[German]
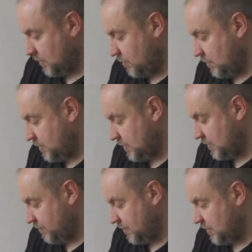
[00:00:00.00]
Und da
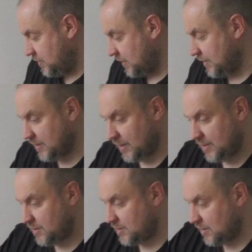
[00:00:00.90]
sehen wir die drei
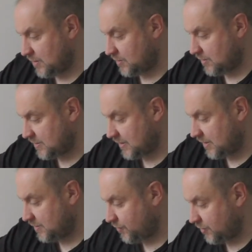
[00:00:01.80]
Teile. Also es ist
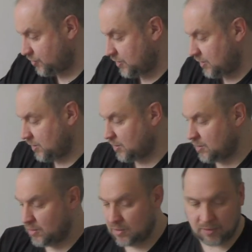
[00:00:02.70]
alles vollständig.
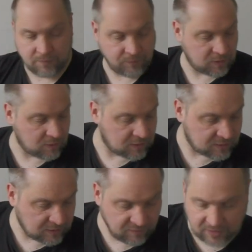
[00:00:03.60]
So,
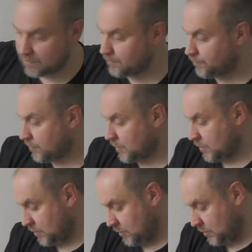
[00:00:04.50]
das kann weg.
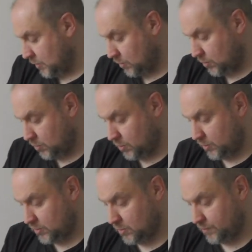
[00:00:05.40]

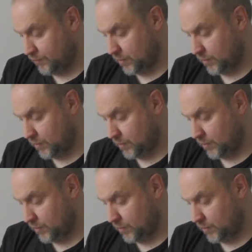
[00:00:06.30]
Und